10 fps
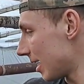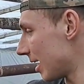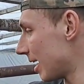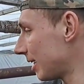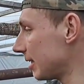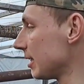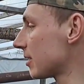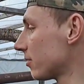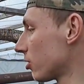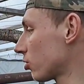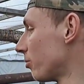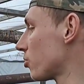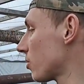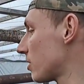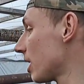А, единственное, что мы
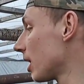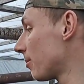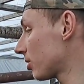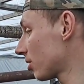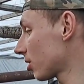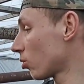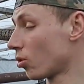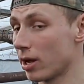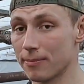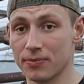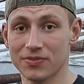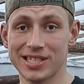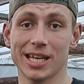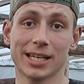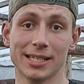еще сделаем, это накроем
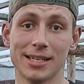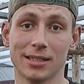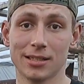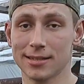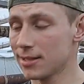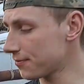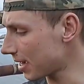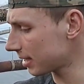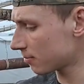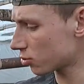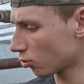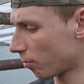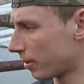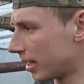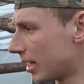все кассеты целлофаном,
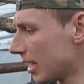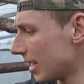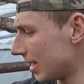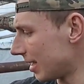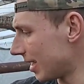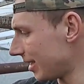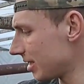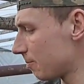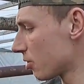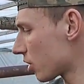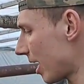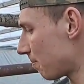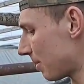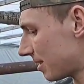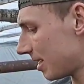чтобы а,
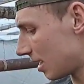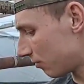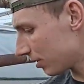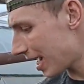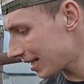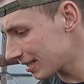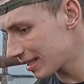избежать потери влаги,